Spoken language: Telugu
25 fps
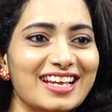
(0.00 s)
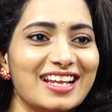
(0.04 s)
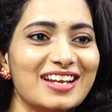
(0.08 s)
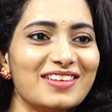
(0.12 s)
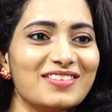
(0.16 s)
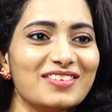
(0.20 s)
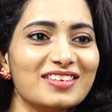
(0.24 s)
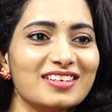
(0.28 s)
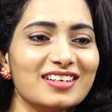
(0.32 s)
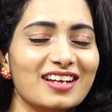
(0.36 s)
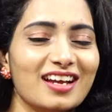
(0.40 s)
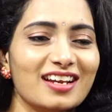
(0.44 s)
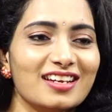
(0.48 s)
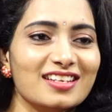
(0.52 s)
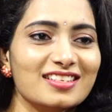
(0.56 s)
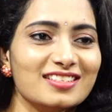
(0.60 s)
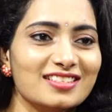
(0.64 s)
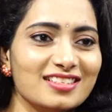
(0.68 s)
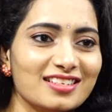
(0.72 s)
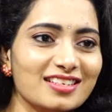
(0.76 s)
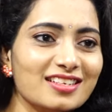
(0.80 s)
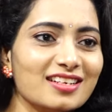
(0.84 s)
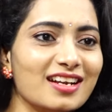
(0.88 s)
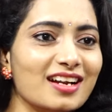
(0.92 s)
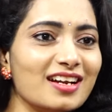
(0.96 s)
గెలవరు కానీ
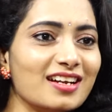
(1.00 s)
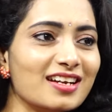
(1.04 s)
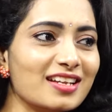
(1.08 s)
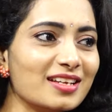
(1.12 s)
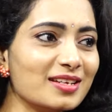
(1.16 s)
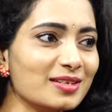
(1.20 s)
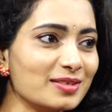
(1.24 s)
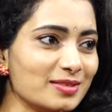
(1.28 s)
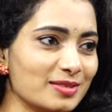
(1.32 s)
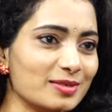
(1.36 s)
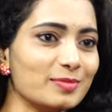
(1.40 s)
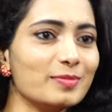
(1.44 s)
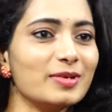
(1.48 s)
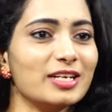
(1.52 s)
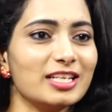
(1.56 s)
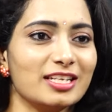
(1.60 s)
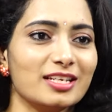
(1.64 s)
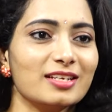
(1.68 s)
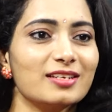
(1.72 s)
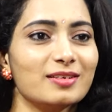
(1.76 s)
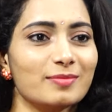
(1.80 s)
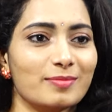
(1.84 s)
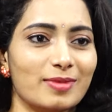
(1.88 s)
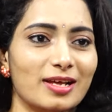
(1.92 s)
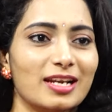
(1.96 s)
సార్ అంటే
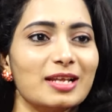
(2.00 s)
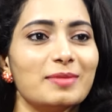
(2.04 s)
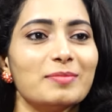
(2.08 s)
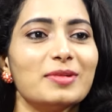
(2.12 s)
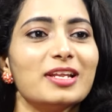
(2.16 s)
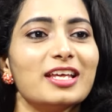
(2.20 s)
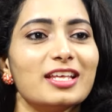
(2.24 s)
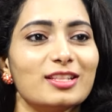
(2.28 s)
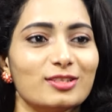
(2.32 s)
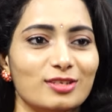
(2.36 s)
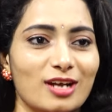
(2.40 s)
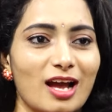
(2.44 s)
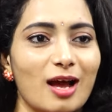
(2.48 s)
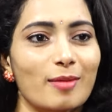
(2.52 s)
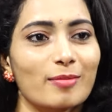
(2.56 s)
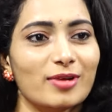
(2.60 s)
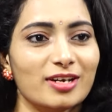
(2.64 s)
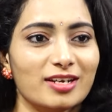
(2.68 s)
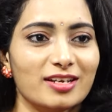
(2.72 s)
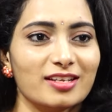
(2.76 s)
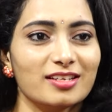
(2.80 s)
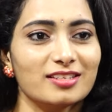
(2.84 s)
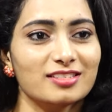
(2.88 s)
మనకి బలం లేదు కాబట్టి